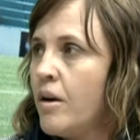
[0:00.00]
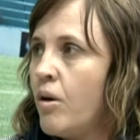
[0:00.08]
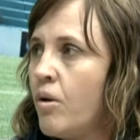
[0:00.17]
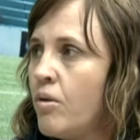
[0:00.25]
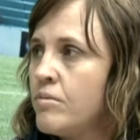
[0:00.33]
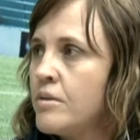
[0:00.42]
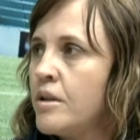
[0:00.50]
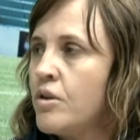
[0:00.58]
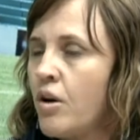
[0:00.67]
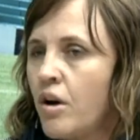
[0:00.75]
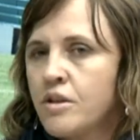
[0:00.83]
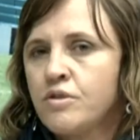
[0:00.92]
onde
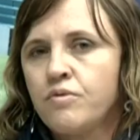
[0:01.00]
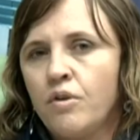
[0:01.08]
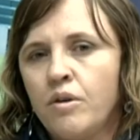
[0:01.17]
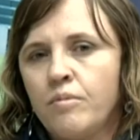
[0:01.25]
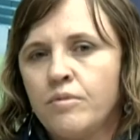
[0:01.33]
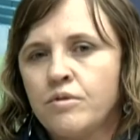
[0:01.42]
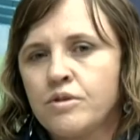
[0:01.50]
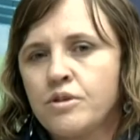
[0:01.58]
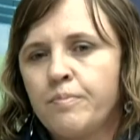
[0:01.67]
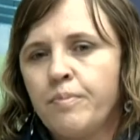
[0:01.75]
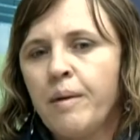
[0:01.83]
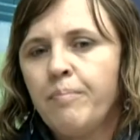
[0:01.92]
nós
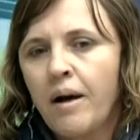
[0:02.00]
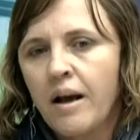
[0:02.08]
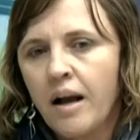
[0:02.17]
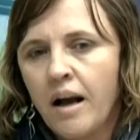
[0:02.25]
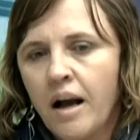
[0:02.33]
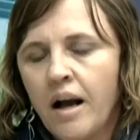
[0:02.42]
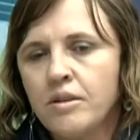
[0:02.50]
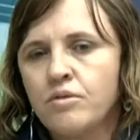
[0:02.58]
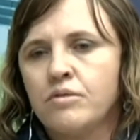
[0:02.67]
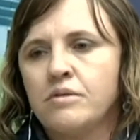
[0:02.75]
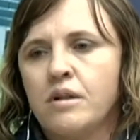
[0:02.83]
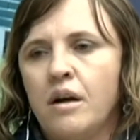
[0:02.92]
fomos
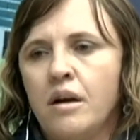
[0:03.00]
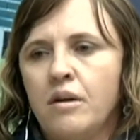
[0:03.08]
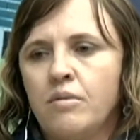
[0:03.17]
preparados, né?